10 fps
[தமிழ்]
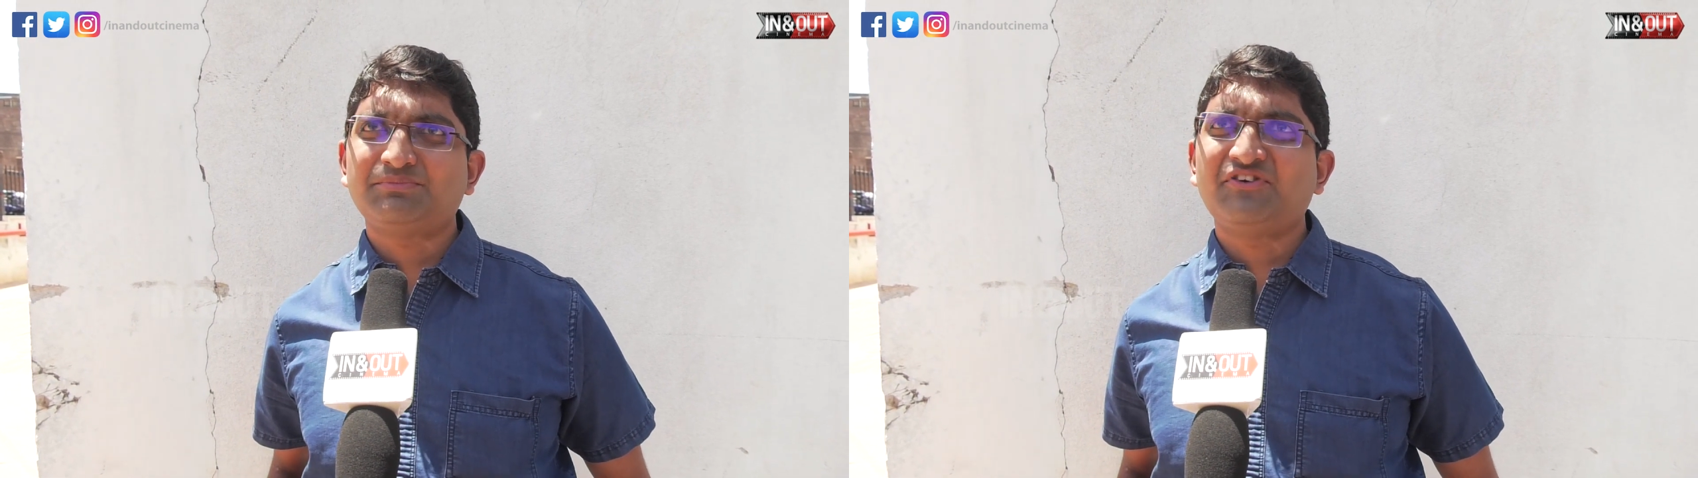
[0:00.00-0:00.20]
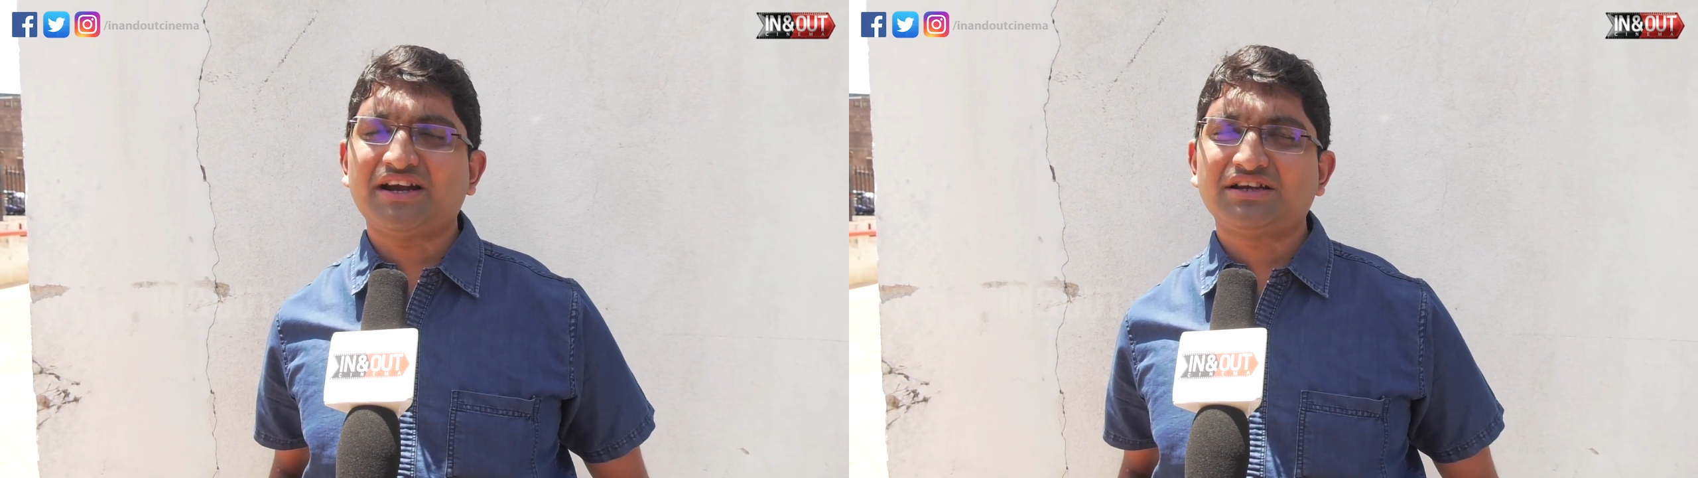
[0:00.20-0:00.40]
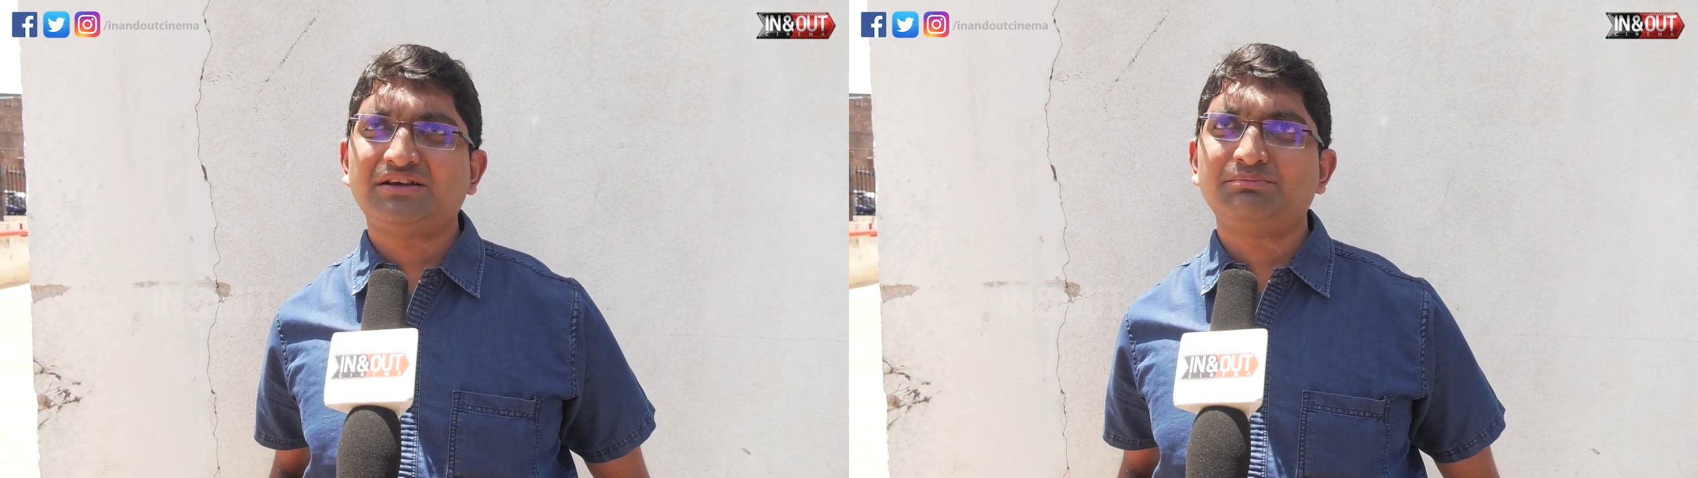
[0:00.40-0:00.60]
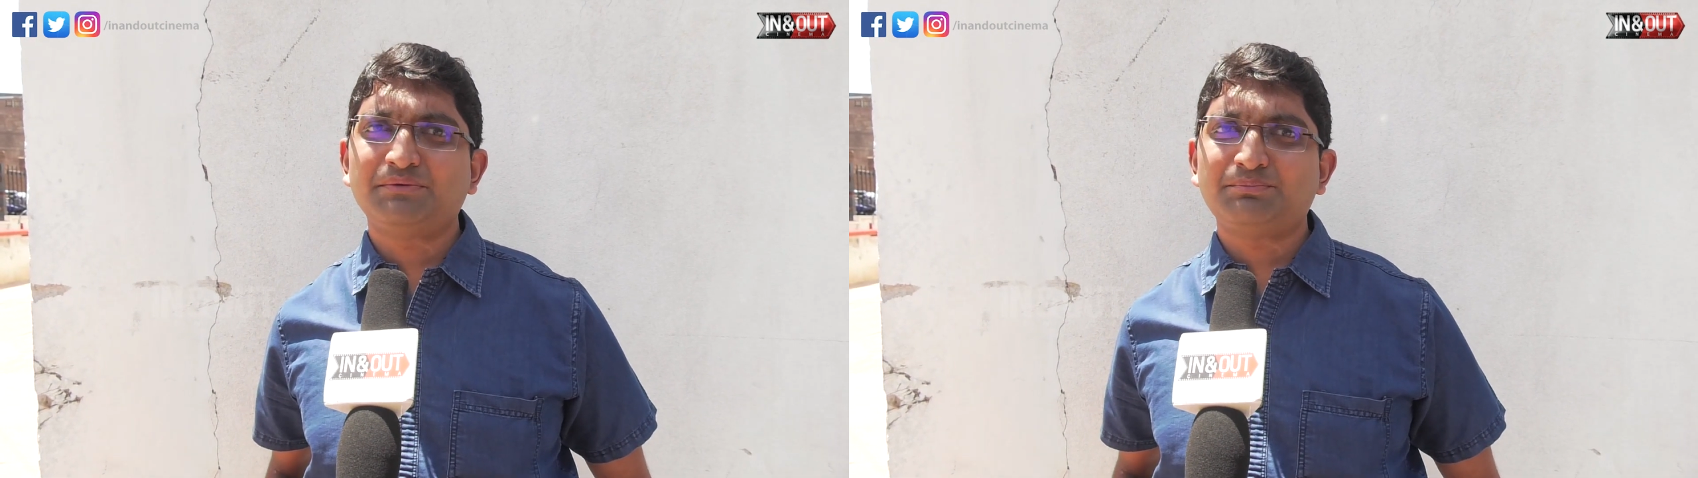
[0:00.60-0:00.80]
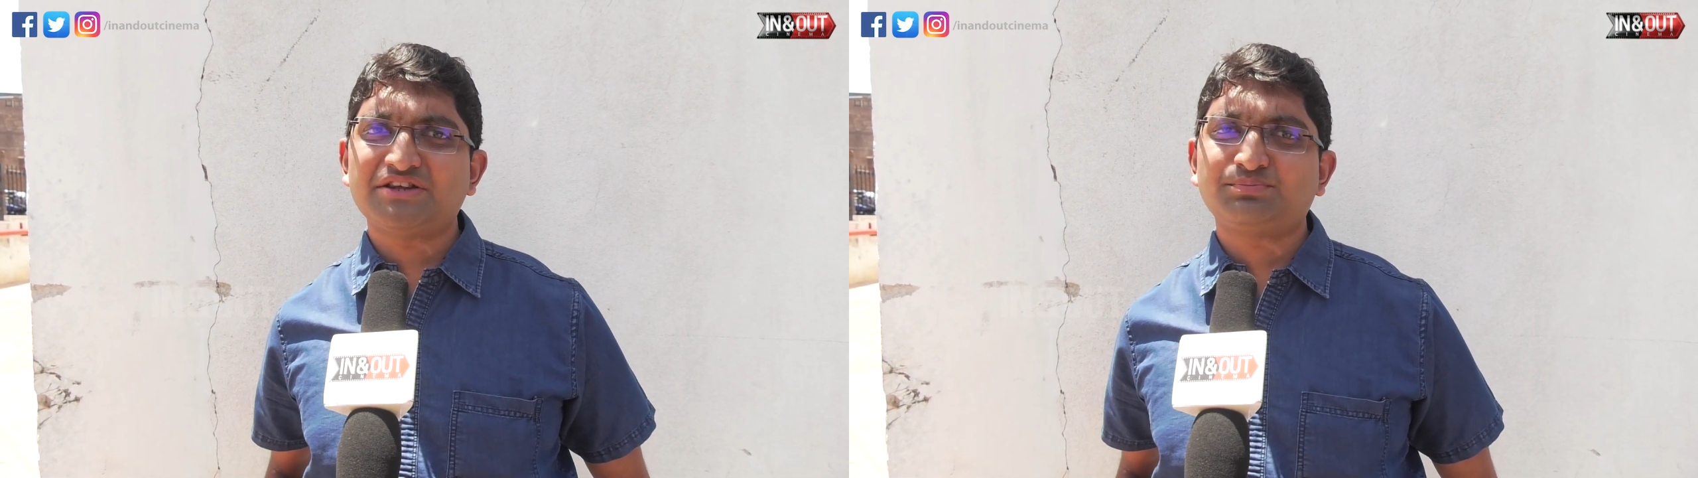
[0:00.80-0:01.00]
ஃபேக்டர்
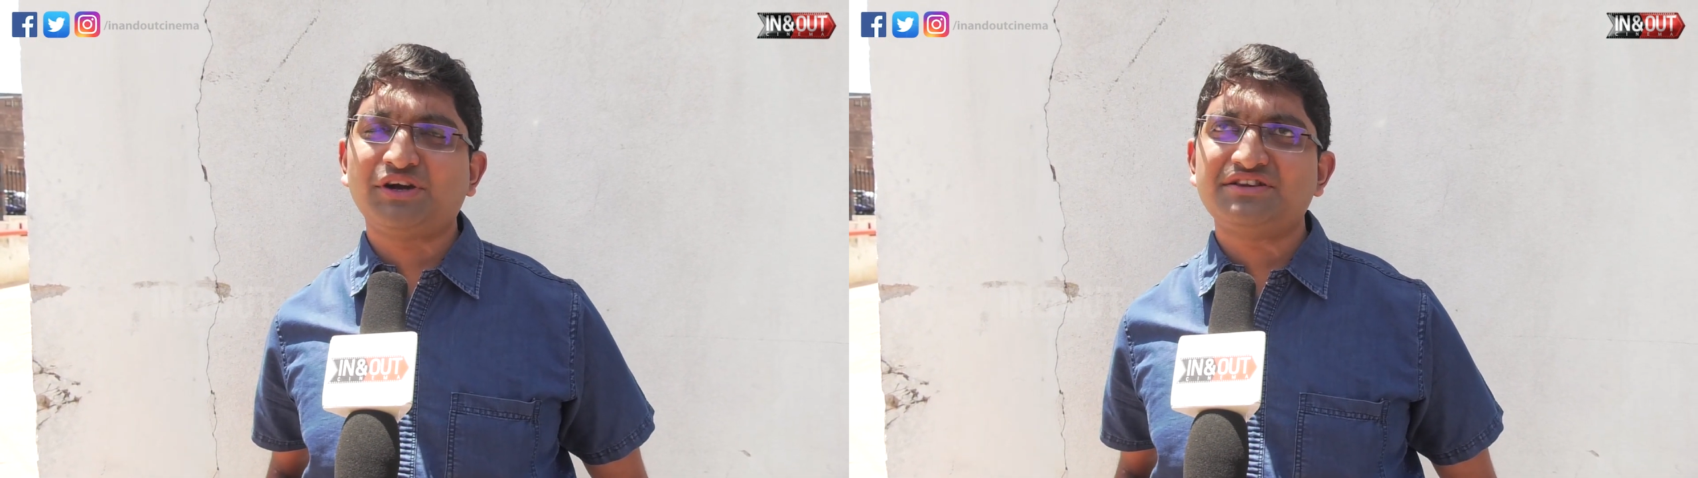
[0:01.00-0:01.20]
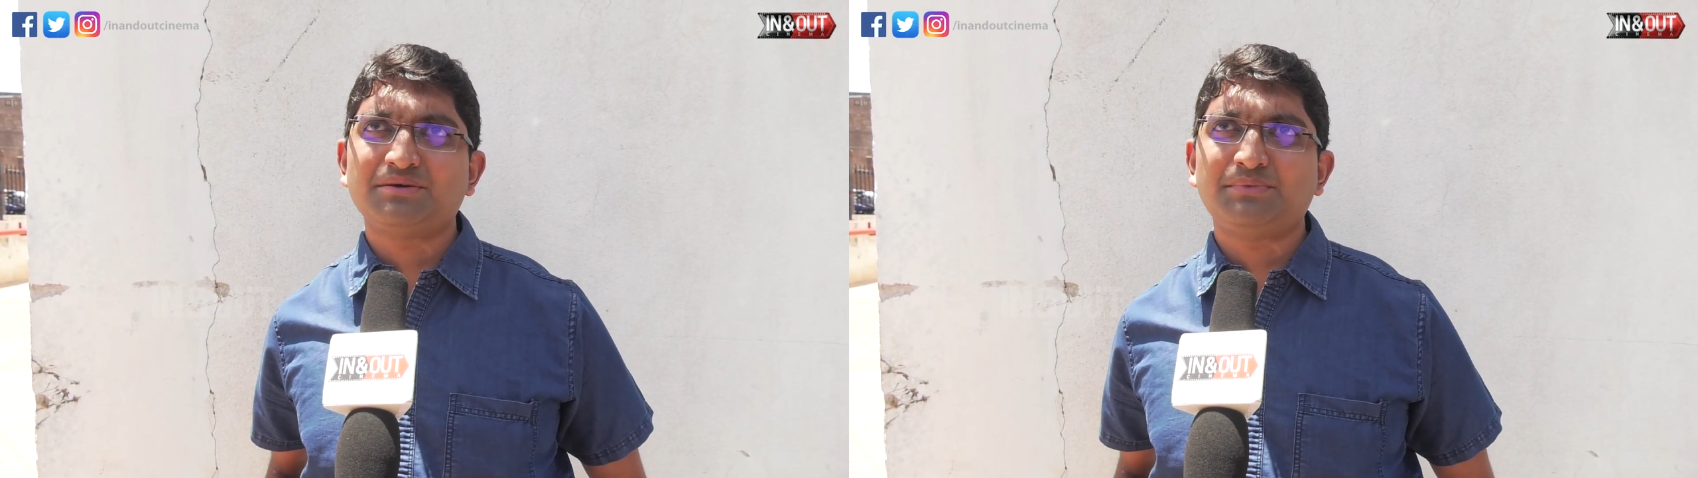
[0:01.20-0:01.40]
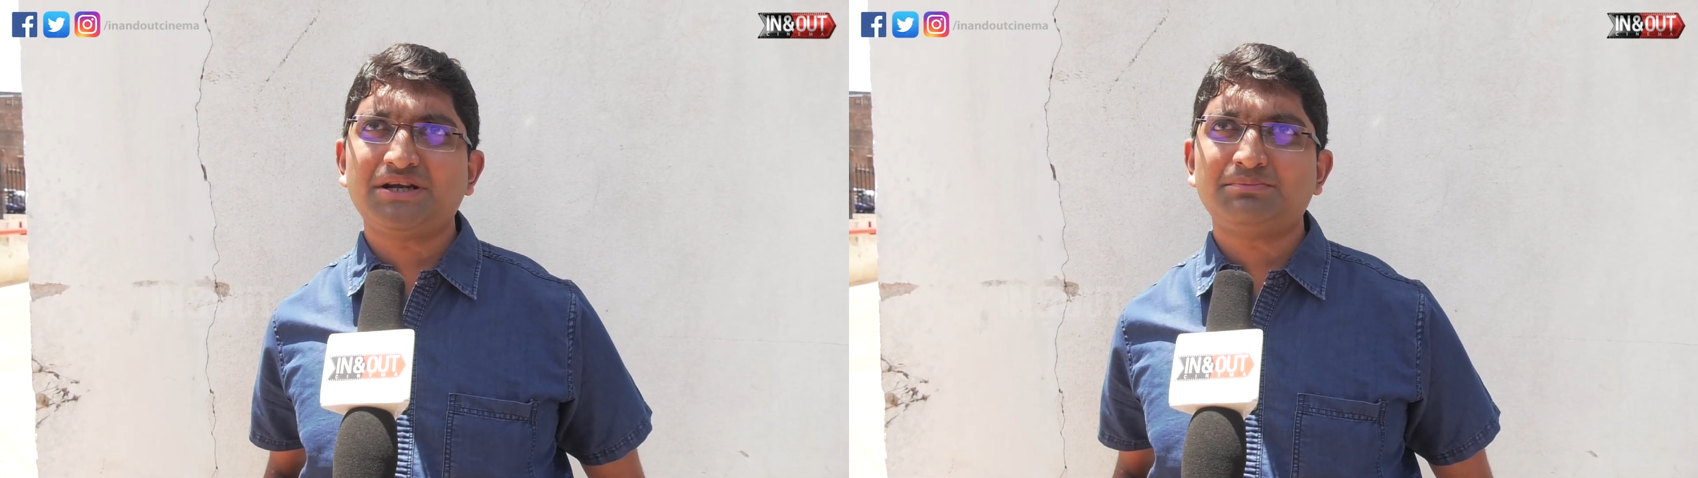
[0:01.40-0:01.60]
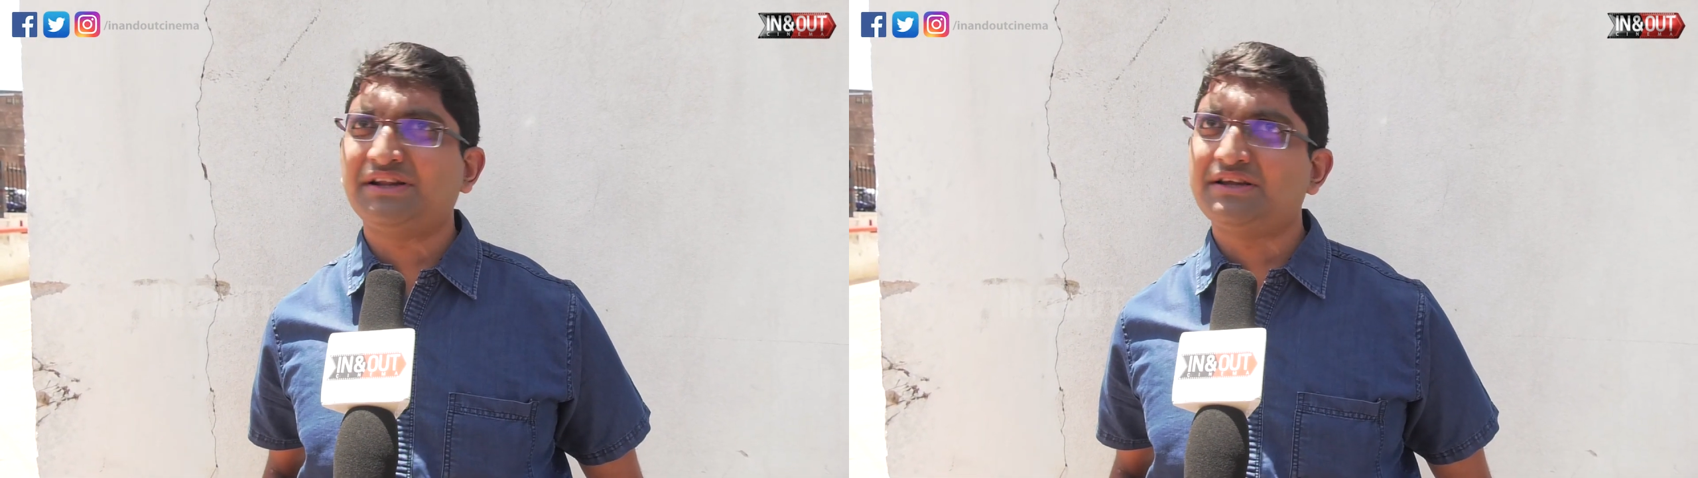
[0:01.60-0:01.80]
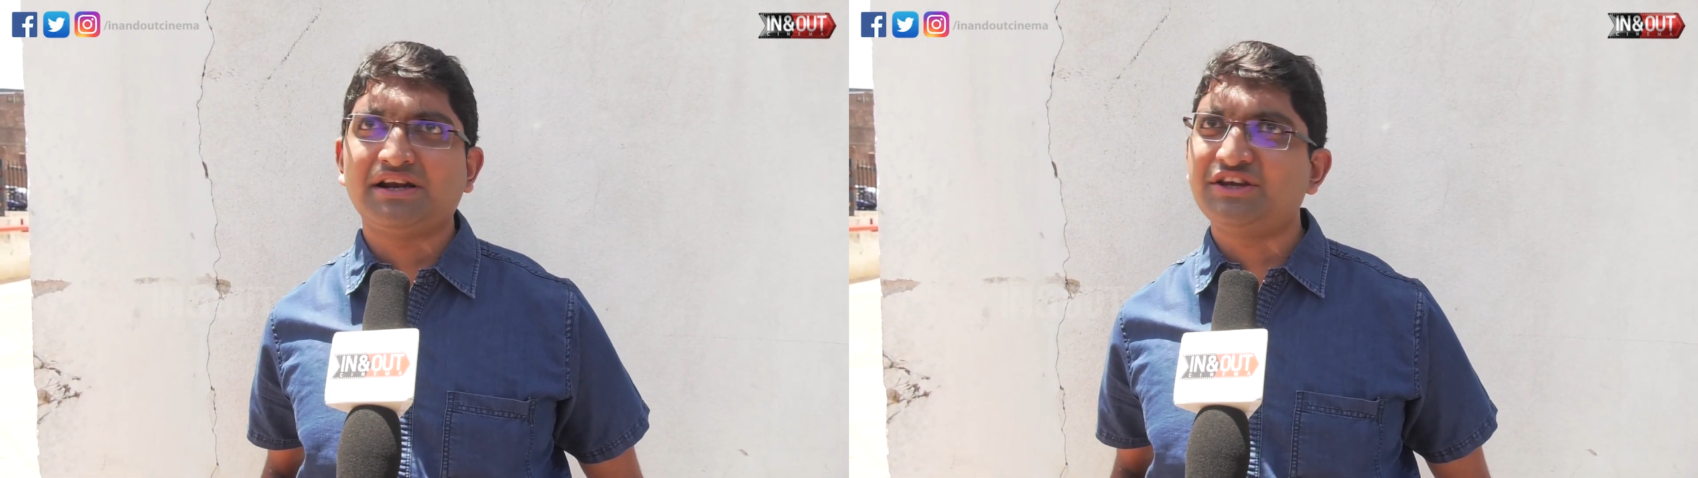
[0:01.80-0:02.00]
ப்ளஸ் பாயிண்ட்ஸ் அப்படின்னு
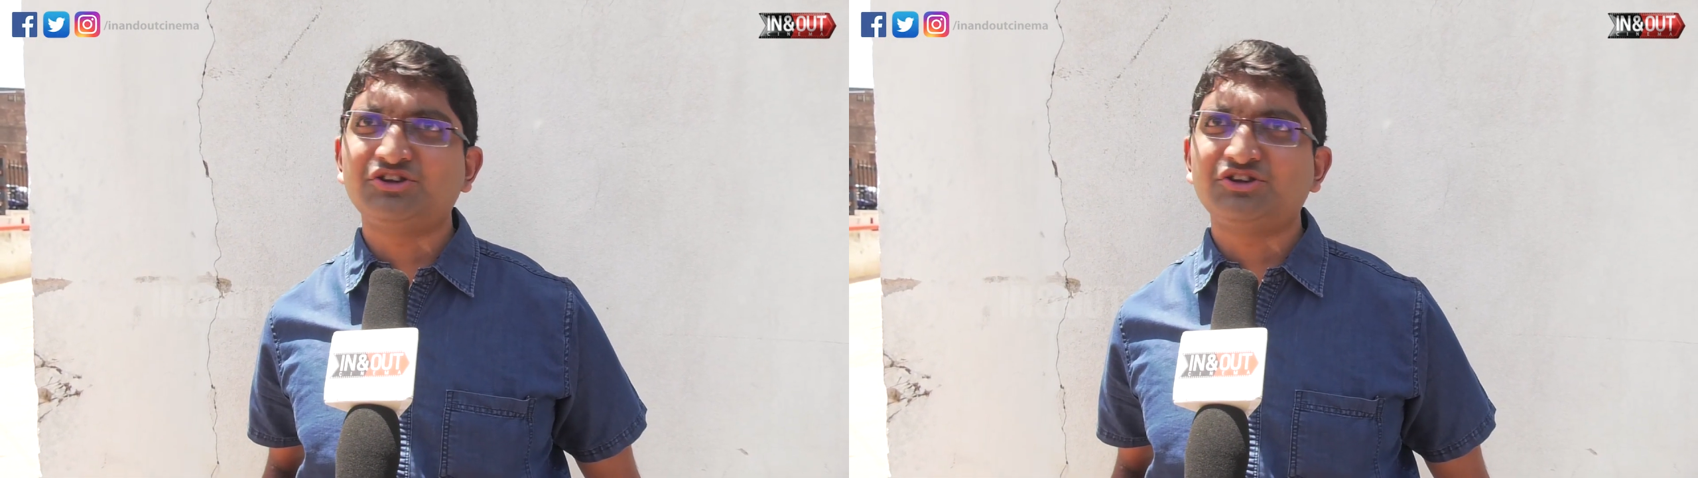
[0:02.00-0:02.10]
பார்த்தீங்கன்னா